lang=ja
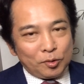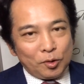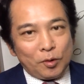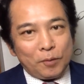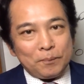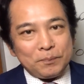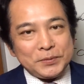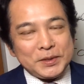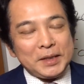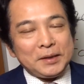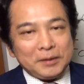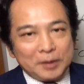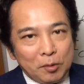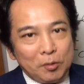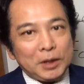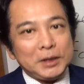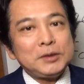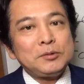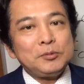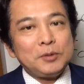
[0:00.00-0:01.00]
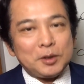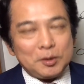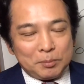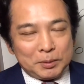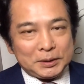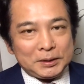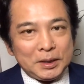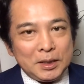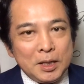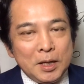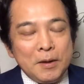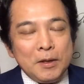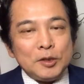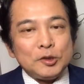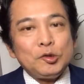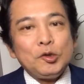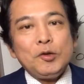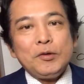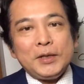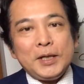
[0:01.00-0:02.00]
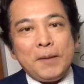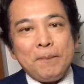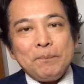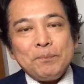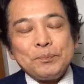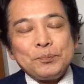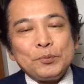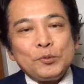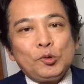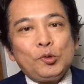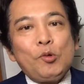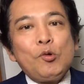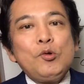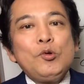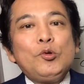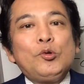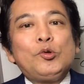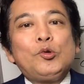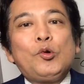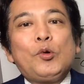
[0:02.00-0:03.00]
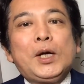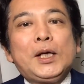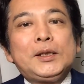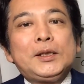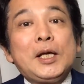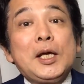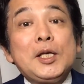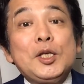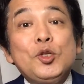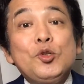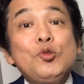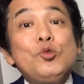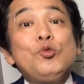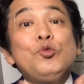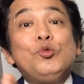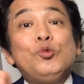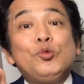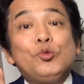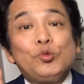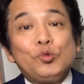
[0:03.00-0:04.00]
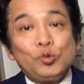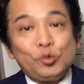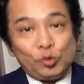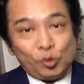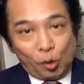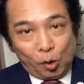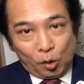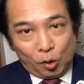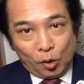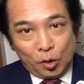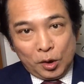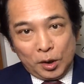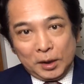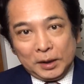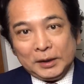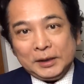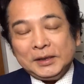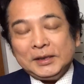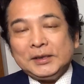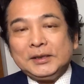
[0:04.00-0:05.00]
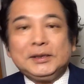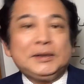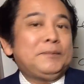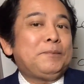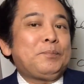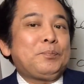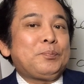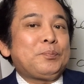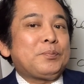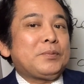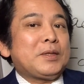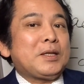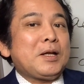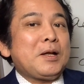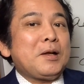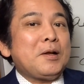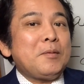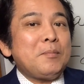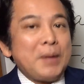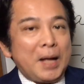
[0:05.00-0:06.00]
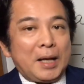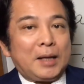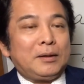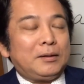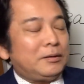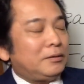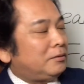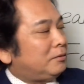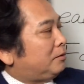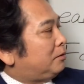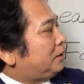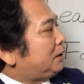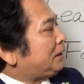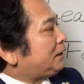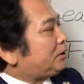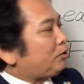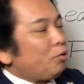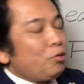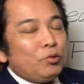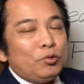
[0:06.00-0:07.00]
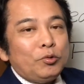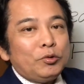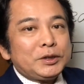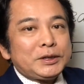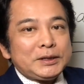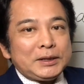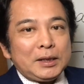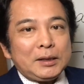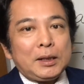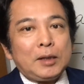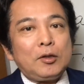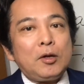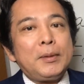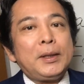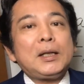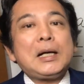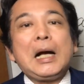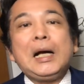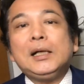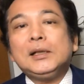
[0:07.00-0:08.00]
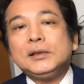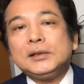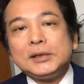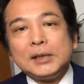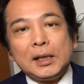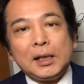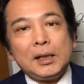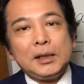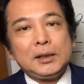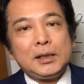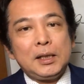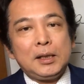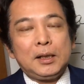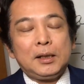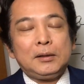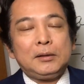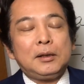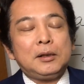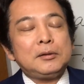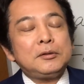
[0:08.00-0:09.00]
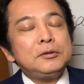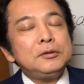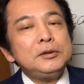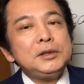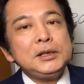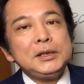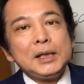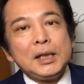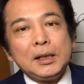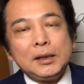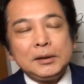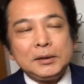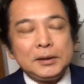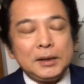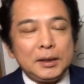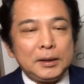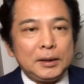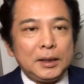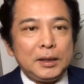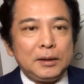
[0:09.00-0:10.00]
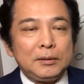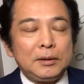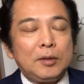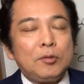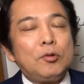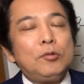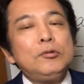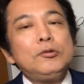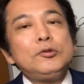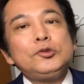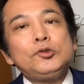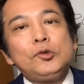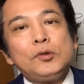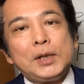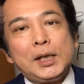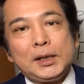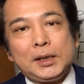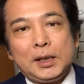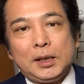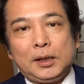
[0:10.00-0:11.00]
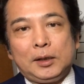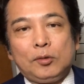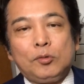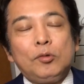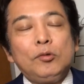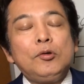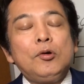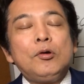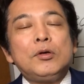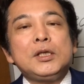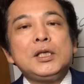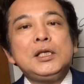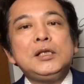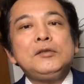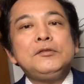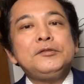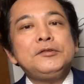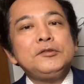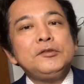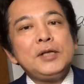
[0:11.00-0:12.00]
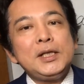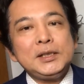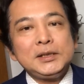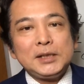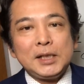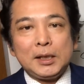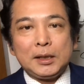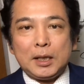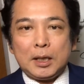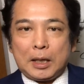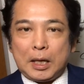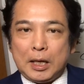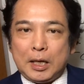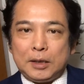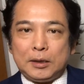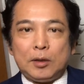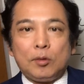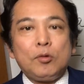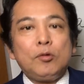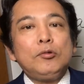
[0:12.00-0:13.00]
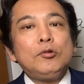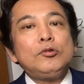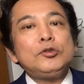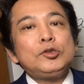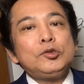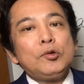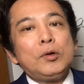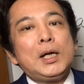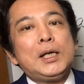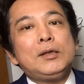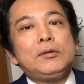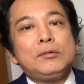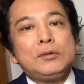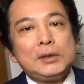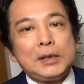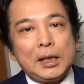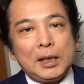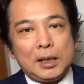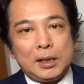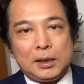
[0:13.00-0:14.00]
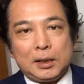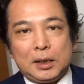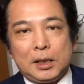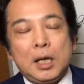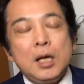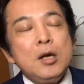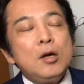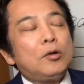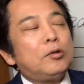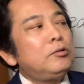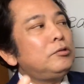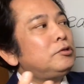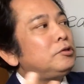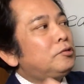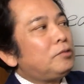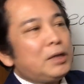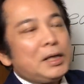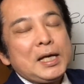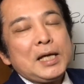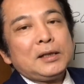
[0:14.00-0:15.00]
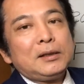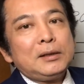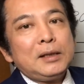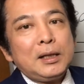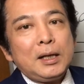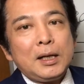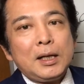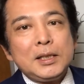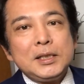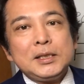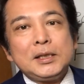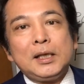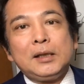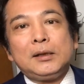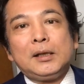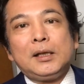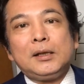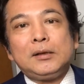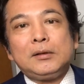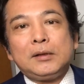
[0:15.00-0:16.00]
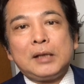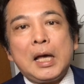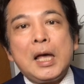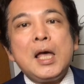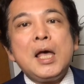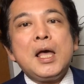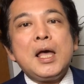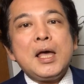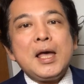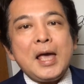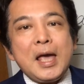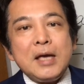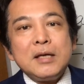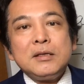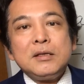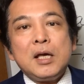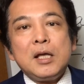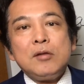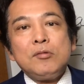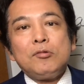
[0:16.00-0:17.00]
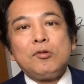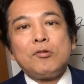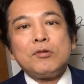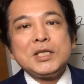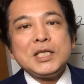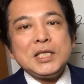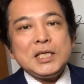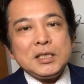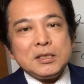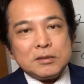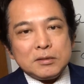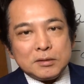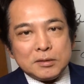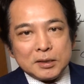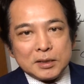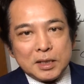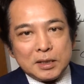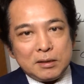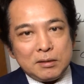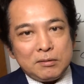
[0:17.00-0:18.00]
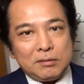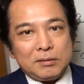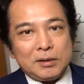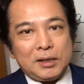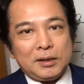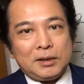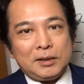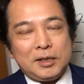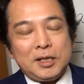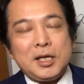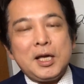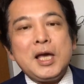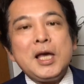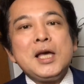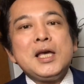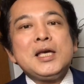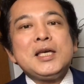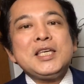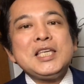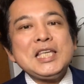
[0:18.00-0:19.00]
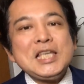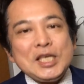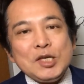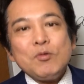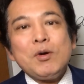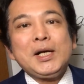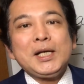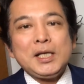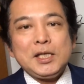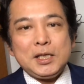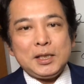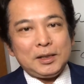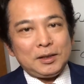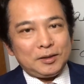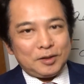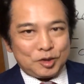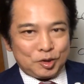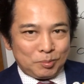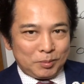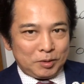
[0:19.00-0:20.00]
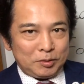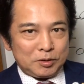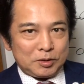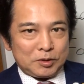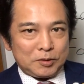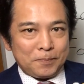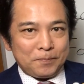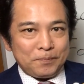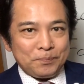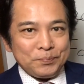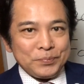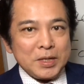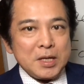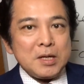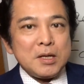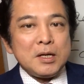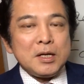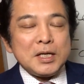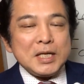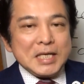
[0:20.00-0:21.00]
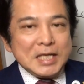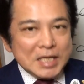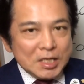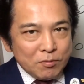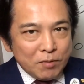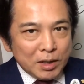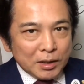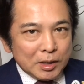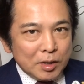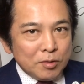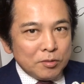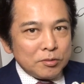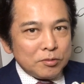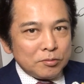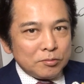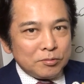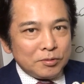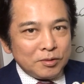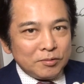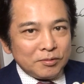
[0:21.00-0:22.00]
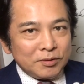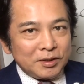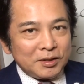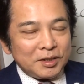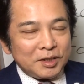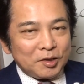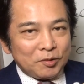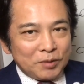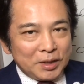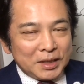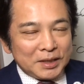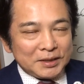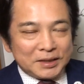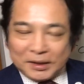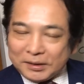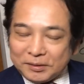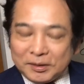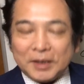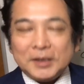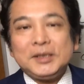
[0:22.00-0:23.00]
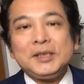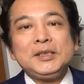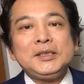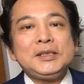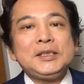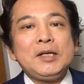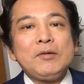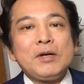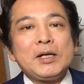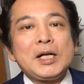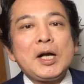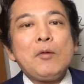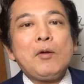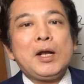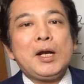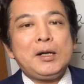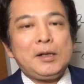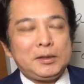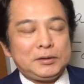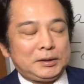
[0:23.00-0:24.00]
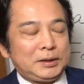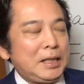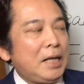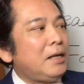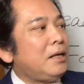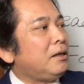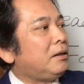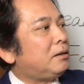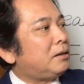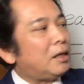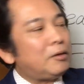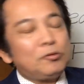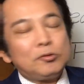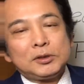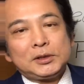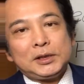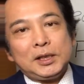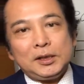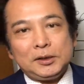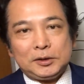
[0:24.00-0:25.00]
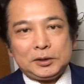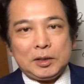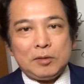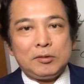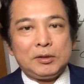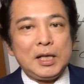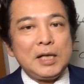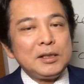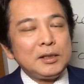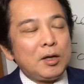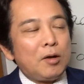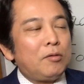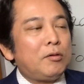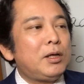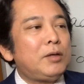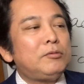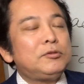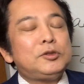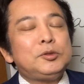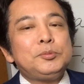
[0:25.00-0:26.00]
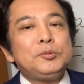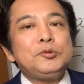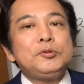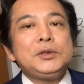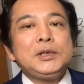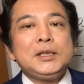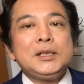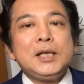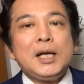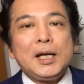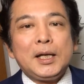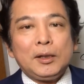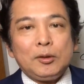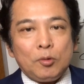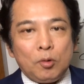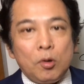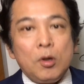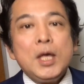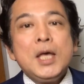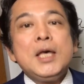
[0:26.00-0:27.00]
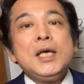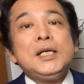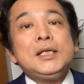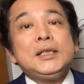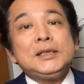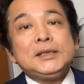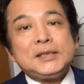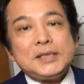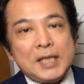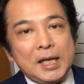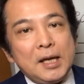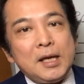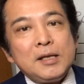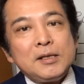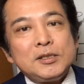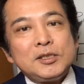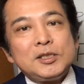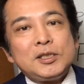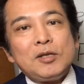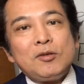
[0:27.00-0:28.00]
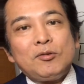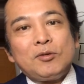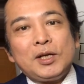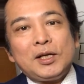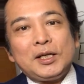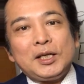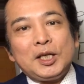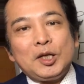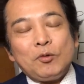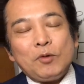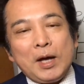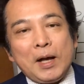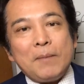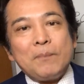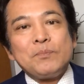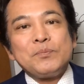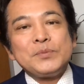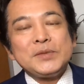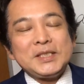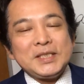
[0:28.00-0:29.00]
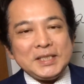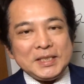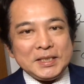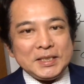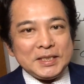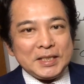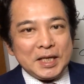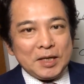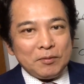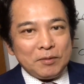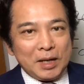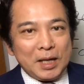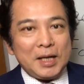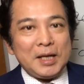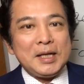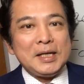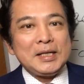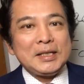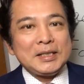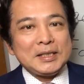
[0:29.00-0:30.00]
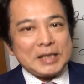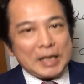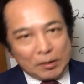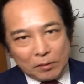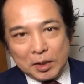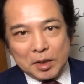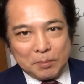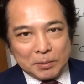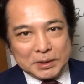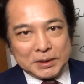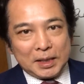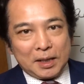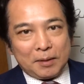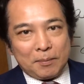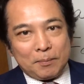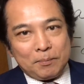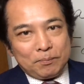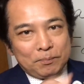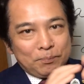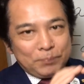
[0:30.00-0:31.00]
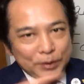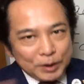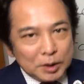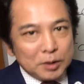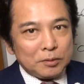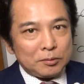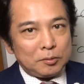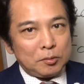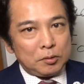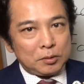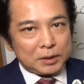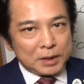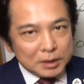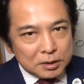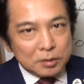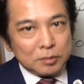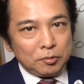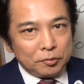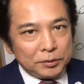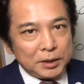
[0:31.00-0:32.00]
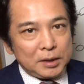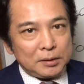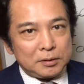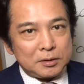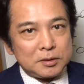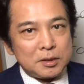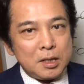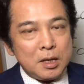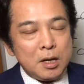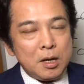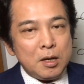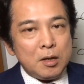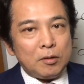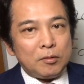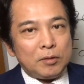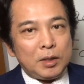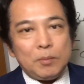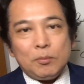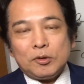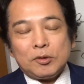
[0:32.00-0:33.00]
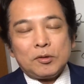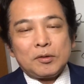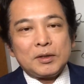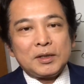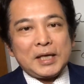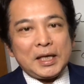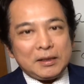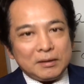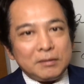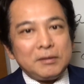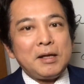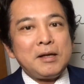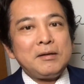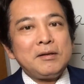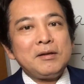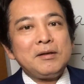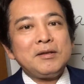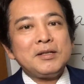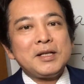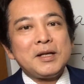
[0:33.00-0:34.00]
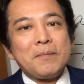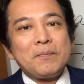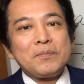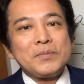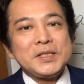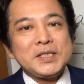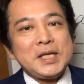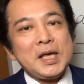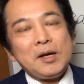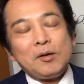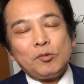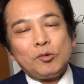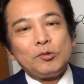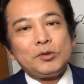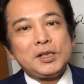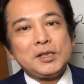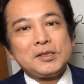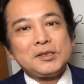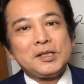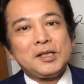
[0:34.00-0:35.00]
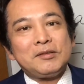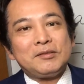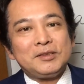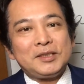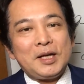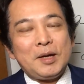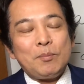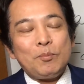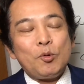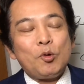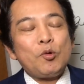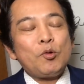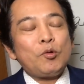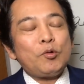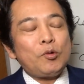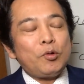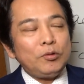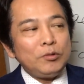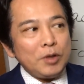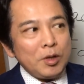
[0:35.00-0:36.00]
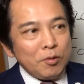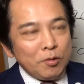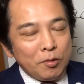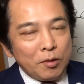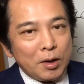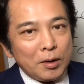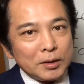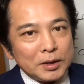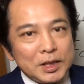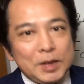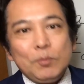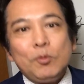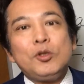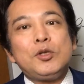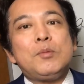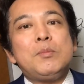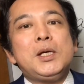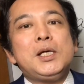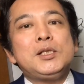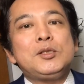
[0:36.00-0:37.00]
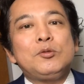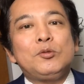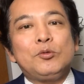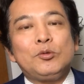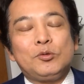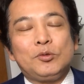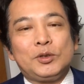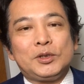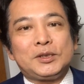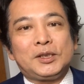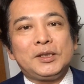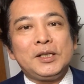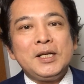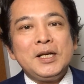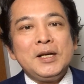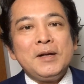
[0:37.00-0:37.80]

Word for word: と絶対おかしくなりますそれはねどういうことかというとまあ依存をして例えば会社がいけないんだ国がいけないんだこの人がいけないんだこのインフルエンサーがいけないんだこの人が言ったからいけないこの人がやったからいけないって延々と言い続けてる限り言い訳になってしまうんです言い訳を言ってる限りは絶対人生は変わらないです誰かのせいにしてる何か他の自分以外のせいにしてる限りは人生は変わりませんピリオ結論なんですこれはもう決定的な成功哲学でもうこれを肝に銘じることです